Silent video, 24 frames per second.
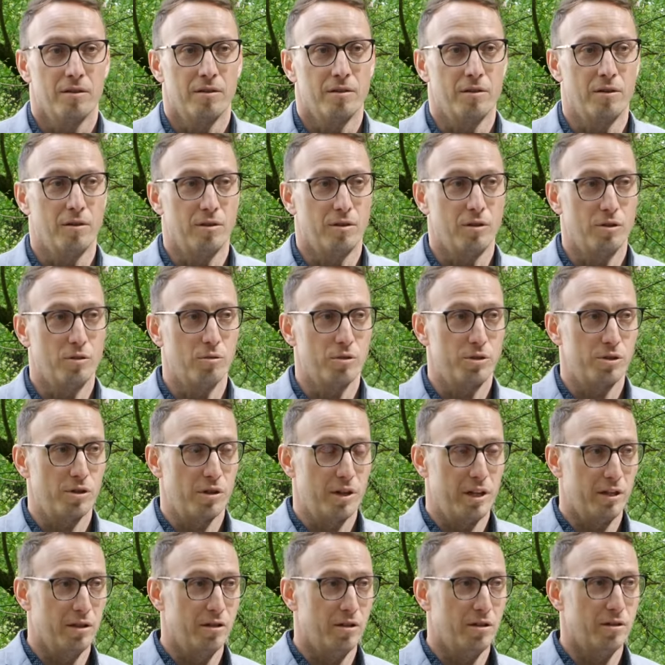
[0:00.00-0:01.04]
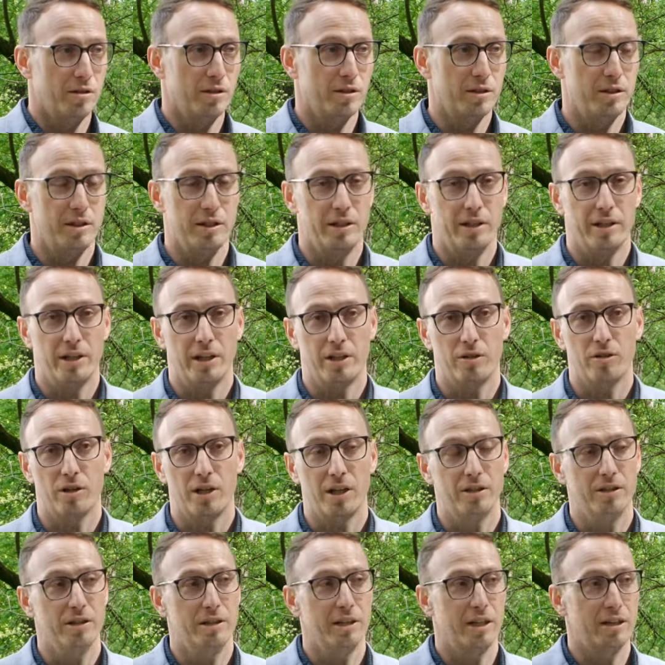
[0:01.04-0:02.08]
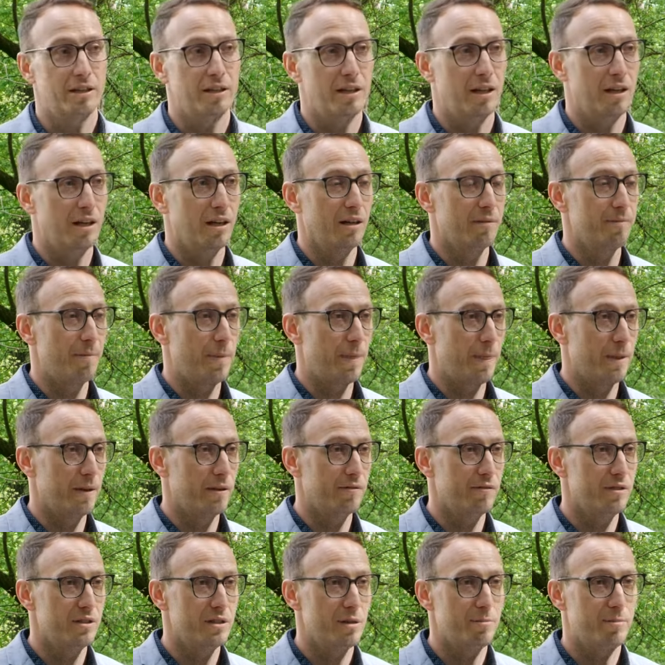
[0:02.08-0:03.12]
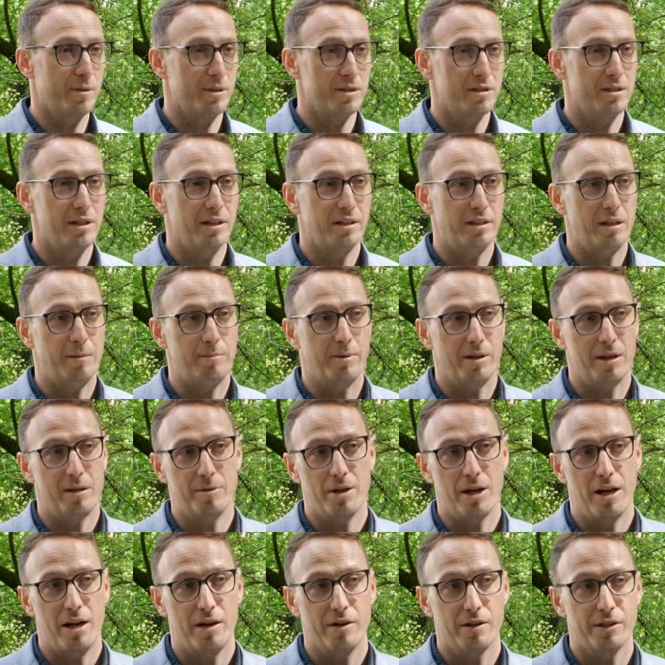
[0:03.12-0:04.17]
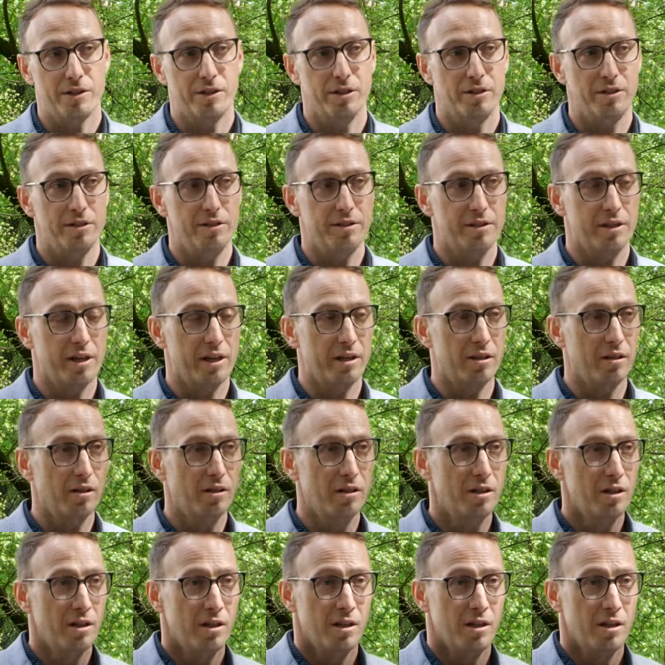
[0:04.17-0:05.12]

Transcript: ogłoszonego e, jako kandydat na wiceprezydenta, pana Michała Szczytyńskiego.